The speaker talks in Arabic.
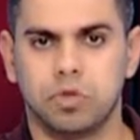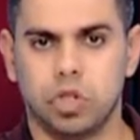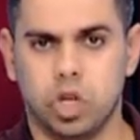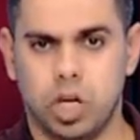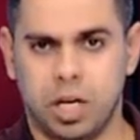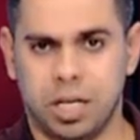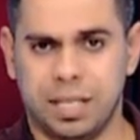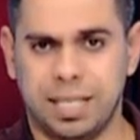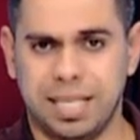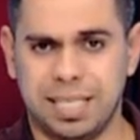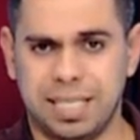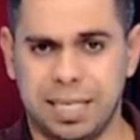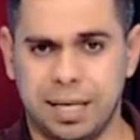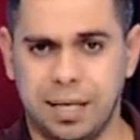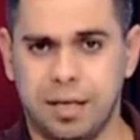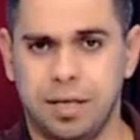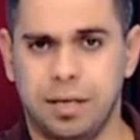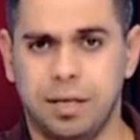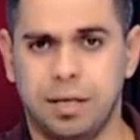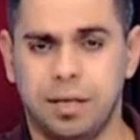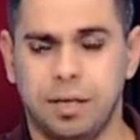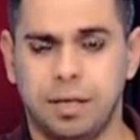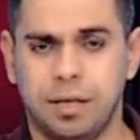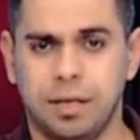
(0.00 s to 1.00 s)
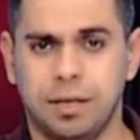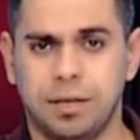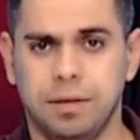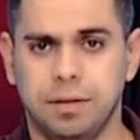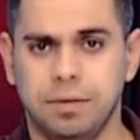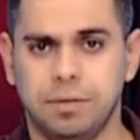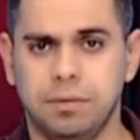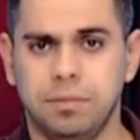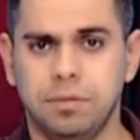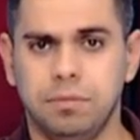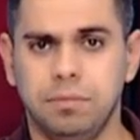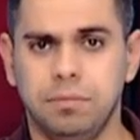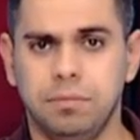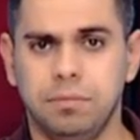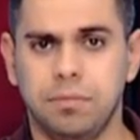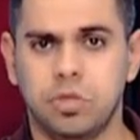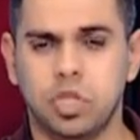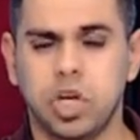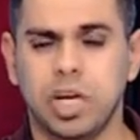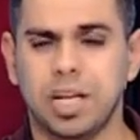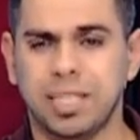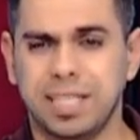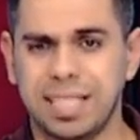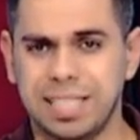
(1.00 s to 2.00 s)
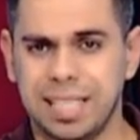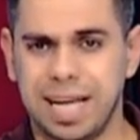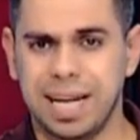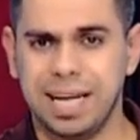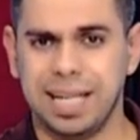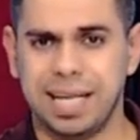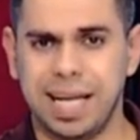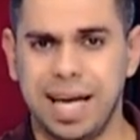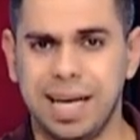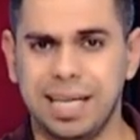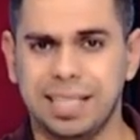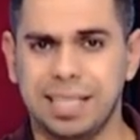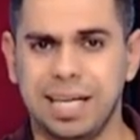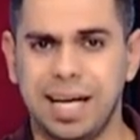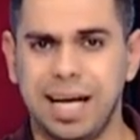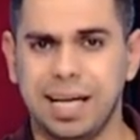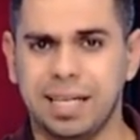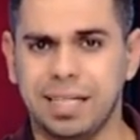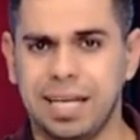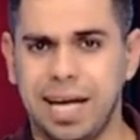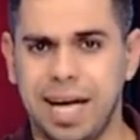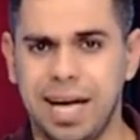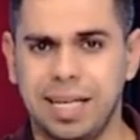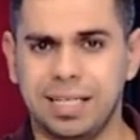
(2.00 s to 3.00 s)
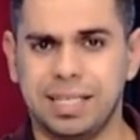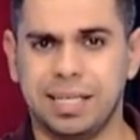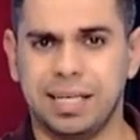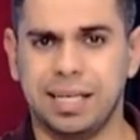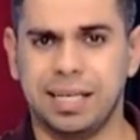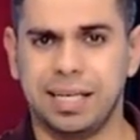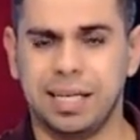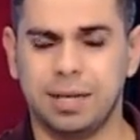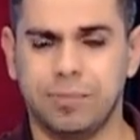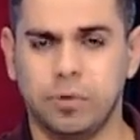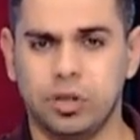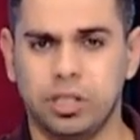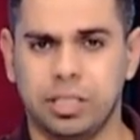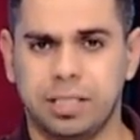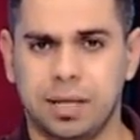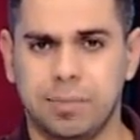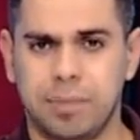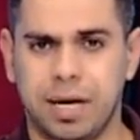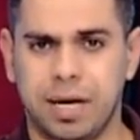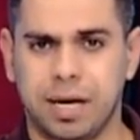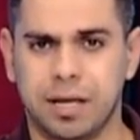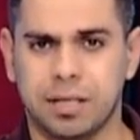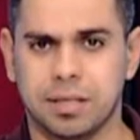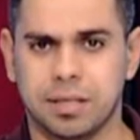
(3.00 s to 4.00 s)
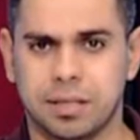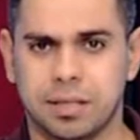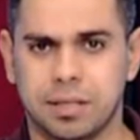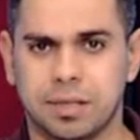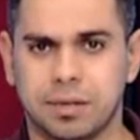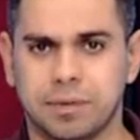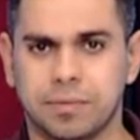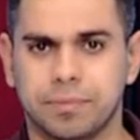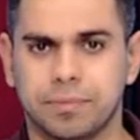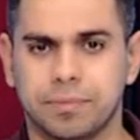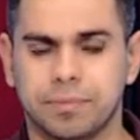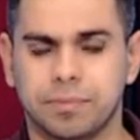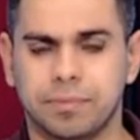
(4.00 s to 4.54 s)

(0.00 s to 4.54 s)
شهر 9 بالنسبه للجمعيه العموميه شهر 9 اللي جاي ده نهايه مده المجلس